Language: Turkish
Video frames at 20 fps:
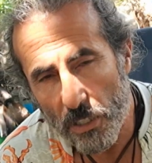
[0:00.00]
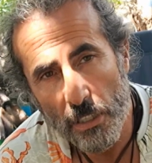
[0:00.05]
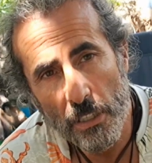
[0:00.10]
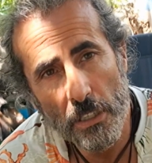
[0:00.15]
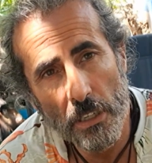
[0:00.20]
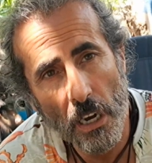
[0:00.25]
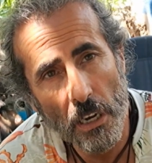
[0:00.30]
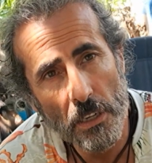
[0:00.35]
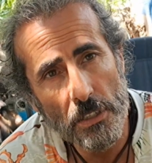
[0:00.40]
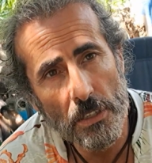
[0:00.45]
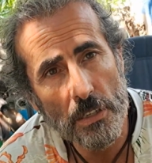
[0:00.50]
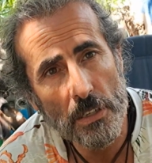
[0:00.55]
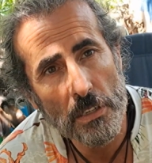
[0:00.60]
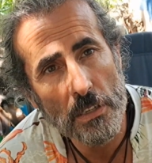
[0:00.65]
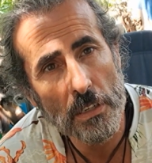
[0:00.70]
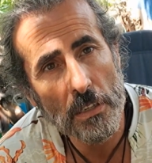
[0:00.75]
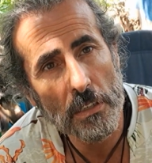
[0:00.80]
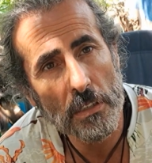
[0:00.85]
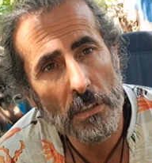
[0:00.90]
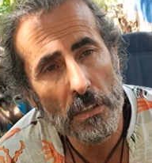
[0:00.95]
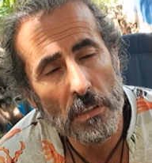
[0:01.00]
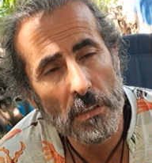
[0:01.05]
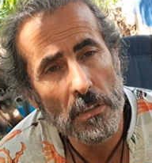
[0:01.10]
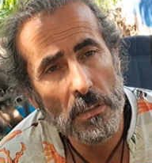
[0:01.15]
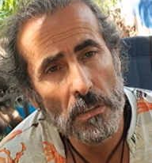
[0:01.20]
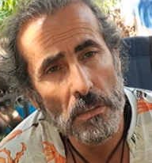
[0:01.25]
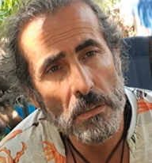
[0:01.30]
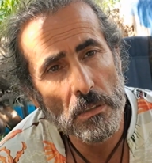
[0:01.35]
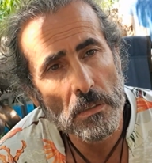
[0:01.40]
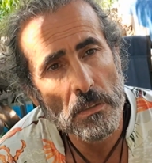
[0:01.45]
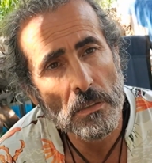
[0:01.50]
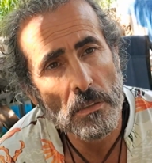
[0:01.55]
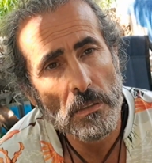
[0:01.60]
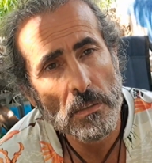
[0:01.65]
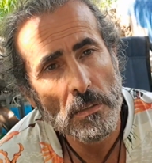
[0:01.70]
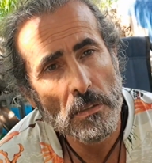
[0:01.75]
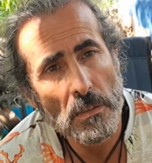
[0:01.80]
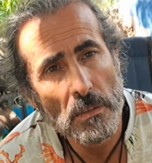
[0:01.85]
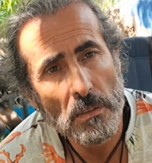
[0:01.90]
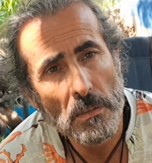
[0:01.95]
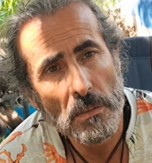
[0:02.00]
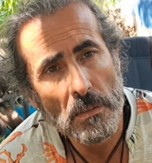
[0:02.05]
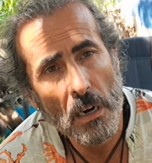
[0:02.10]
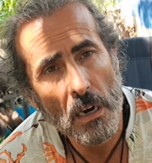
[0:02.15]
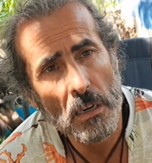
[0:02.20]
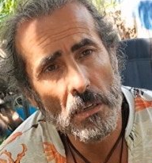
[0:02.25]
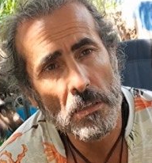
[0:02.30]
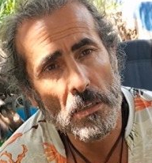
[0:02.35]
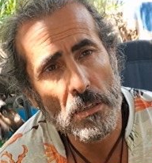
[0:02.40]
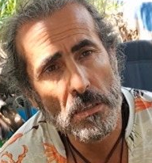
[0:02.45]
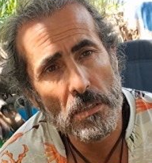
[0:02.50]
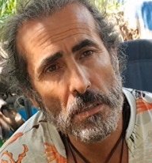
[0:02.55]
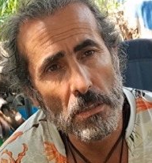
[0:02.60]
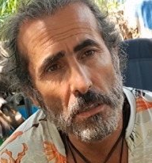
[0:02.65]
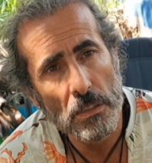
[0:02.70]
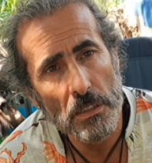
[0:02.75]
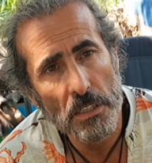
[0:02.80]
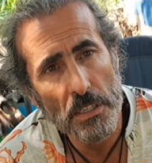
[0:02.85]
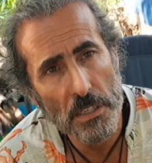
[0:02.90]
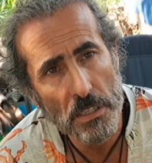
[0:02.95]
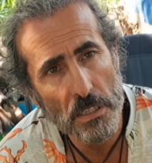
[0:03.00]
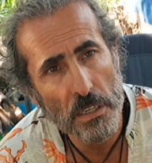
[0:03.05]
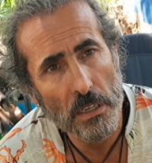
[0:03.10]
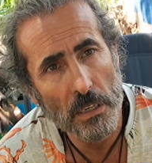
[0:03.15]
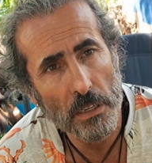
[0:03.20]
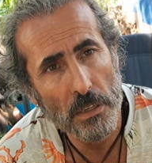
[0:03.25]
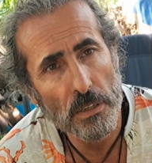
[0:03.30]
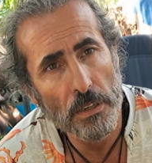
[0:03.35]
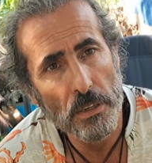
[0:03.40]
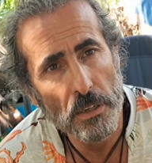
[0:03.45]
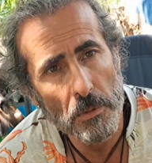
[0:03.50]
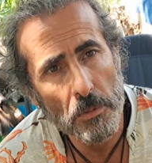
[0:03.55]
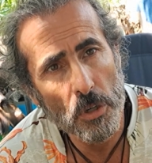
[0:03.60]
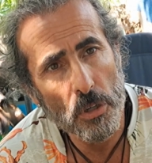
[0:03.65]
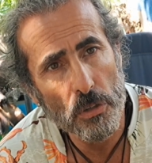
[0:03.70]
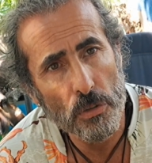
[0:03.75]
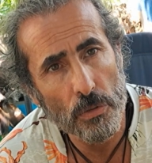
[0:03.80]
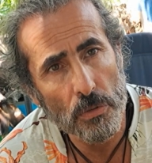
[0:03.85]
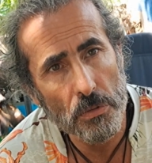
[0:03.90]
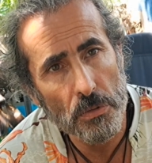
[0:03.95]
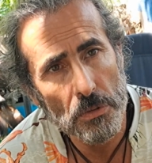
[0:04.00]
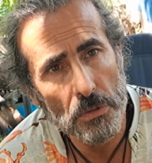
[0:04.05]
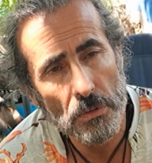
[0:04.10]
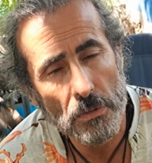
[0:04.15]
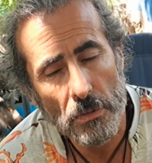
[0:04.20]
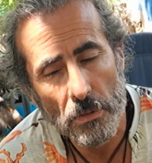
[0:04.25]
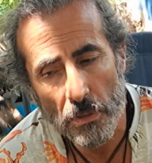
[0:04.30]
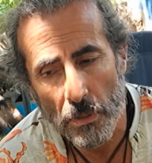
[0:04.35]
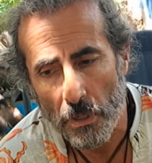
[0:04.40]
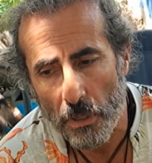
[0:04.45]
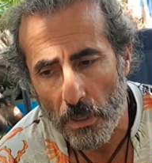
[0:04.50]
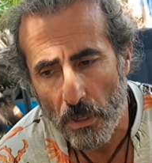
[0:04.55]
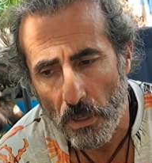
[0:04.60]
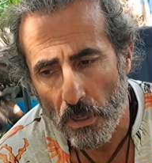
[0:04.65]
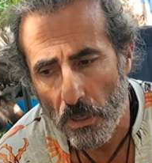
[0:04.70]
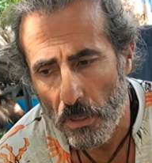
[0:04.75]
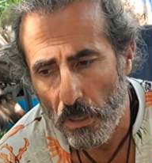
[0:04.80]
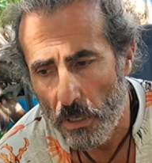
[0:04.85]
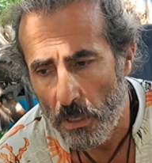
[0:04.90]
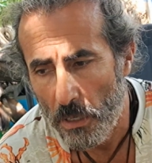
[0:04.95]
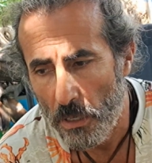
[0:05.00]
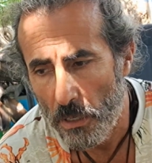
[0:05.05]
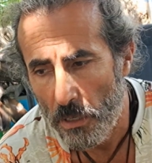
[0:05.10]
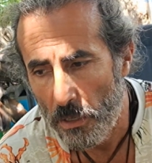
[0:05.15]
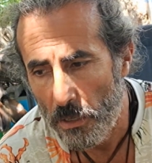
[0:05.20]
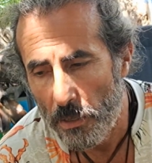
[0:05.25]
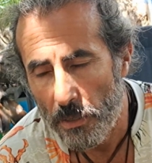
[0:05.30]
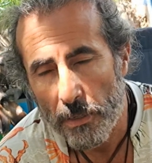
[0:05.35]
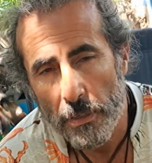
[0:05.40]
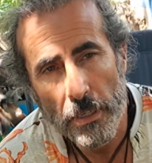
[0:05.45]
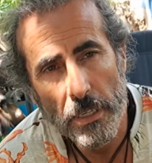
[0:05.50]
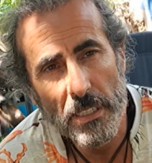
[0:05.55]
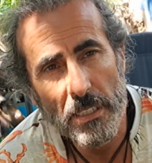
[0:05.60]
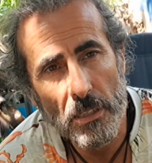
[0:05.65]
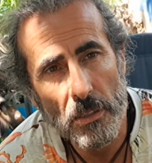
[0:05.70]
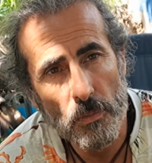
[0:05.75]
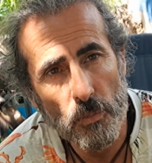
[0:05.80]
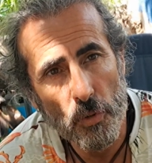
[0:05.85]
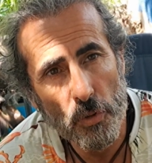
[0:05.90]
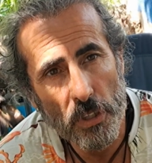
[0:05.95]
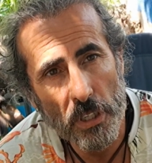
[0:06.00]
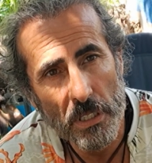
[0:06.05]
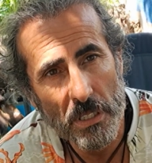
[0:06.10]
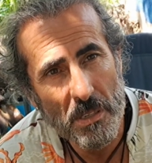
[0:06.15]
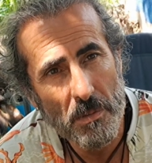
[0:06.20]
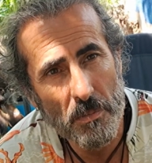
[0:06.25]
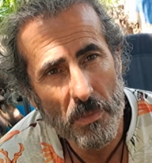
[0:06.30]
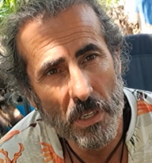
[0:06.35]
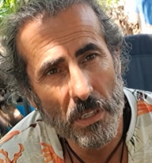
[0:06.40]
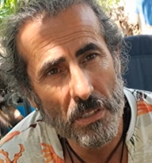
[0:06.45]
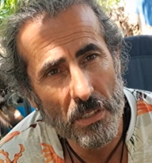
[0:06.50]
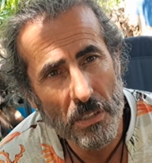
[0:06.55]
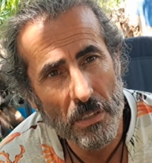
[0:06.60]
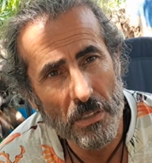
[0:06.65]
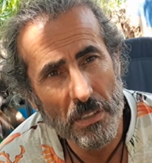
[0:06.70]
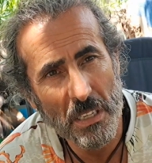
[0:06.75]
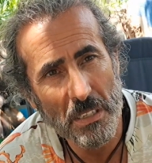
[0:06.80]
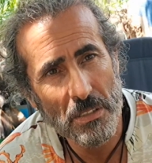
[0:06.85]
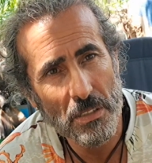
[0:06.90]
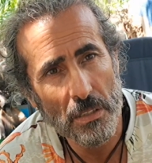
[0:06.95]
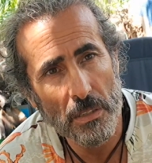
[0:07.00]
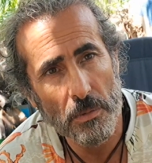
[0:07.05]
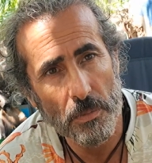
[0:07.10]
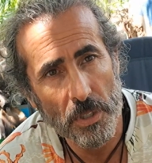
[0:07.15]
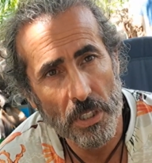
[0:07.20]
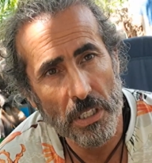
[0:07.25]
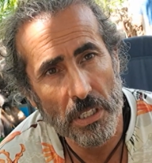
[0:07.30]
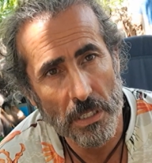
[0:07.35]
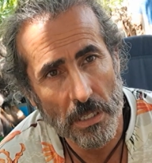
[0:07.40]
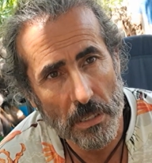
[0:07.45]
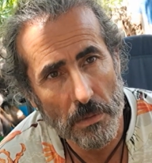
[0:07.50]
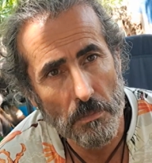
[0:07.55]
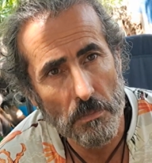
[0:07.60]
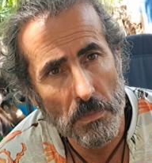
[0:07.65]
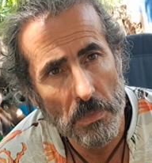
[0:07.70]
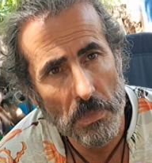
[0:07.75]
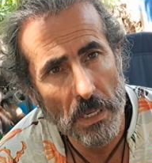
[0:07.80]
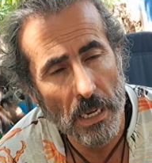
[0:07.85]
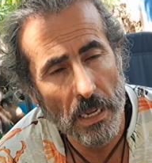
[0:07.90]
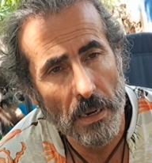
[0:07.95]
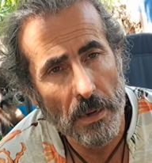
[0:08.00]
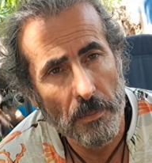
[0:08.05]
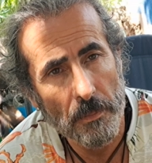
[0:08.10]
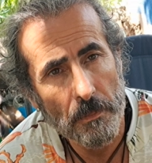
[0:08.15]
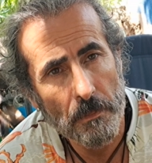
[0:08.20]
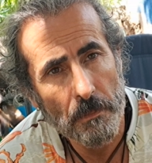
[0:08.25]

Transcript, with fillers: inanç zırhının arkasına gizlenenlere bakıyoruz. Nedir bu kesim? Nasıl nasıl bir kesim? Yani